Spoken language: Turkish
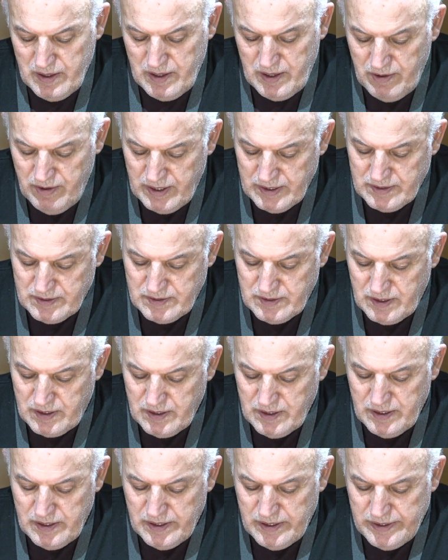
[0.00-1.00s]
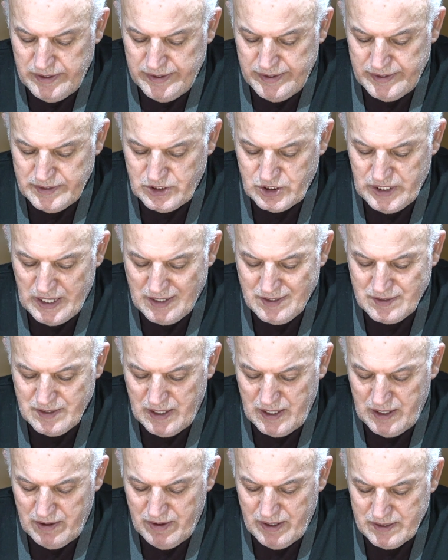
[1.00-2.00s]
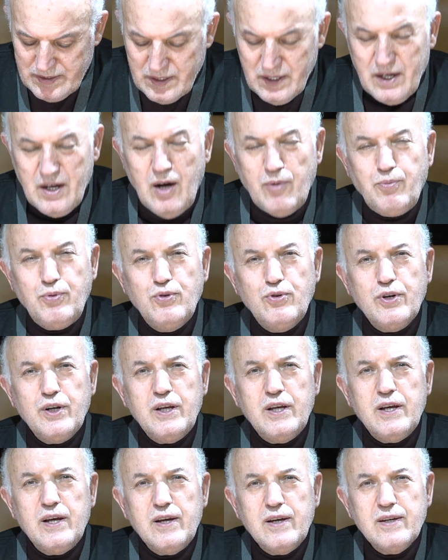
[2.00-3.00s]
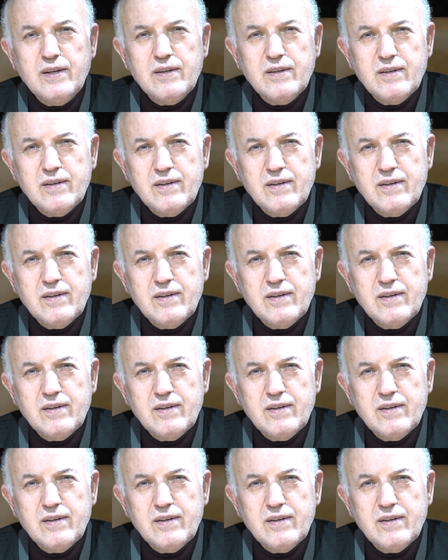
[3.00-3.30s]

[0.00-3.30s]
Evet, e, çek salavatı kapuri.